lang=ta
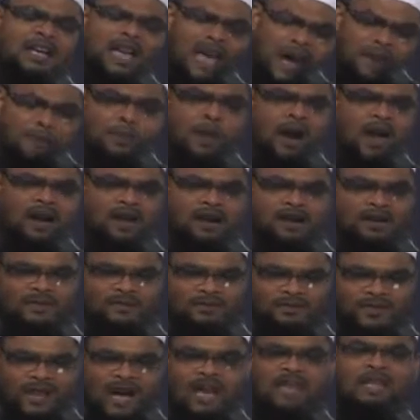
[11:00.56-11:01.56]
கேட்பார்
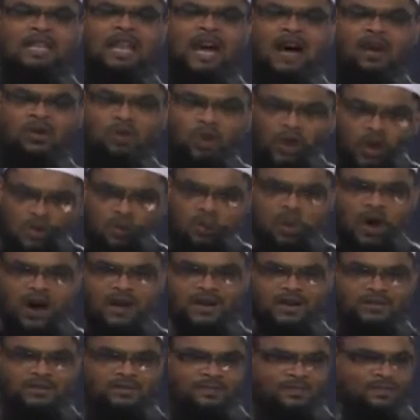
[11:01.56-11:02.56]
அல்லாஹ்
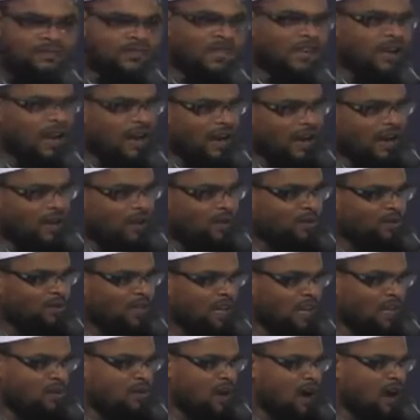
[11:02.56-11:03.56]
கொடுப்பான் என்ன நடக்கும்
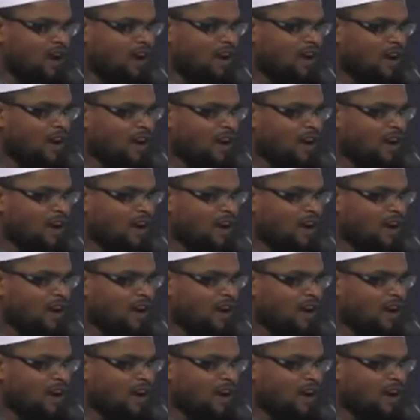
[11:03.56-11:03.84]
தெரியுமா